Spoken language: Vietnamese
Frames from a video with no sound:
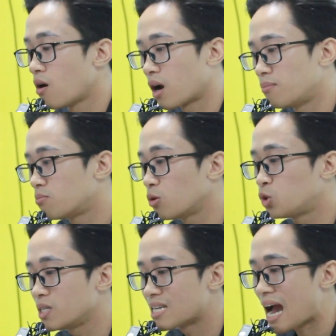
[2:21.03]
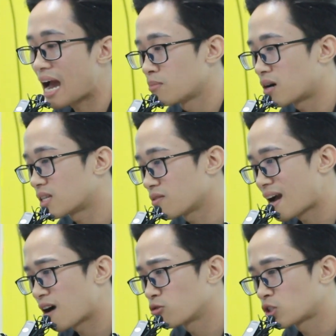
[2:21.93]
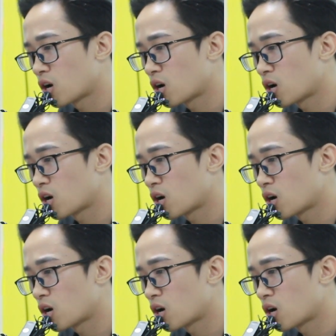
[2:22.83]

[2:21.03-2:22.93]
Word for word: hoặc là mẫu chuyên gia bạn có thể vào